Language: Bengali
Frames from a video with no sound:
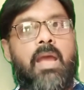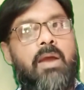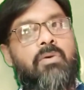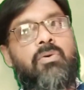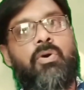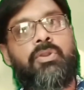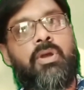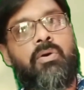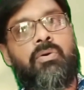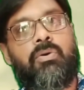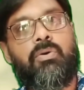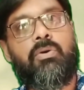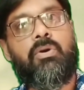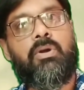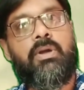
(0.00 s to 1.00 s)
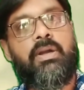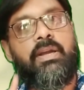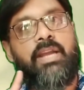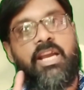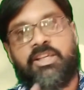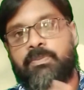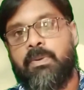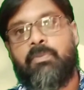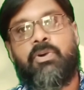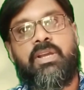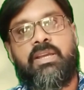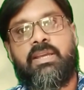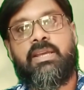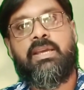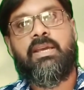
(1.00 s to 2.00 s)
এখন কথা হলো ক্যাশ
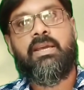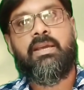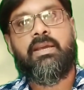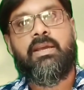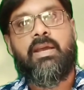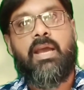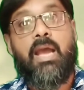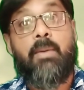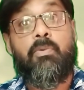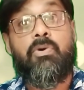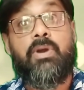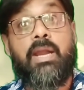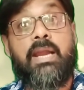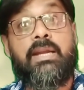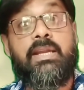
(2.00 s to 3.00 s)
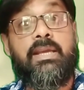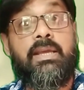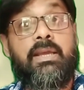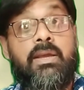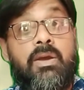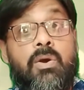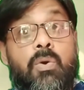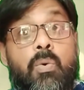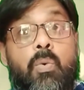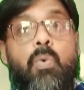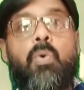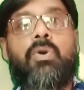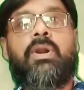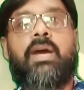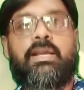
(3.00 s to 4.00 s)
মেমোরি কি এবং এটি
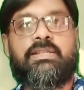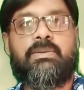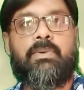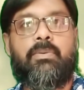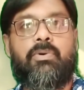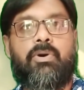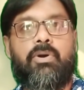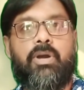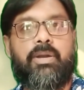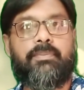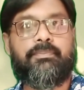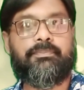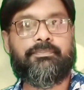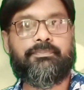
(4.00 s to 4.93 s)
কোন কাজে ব্যবহার হয়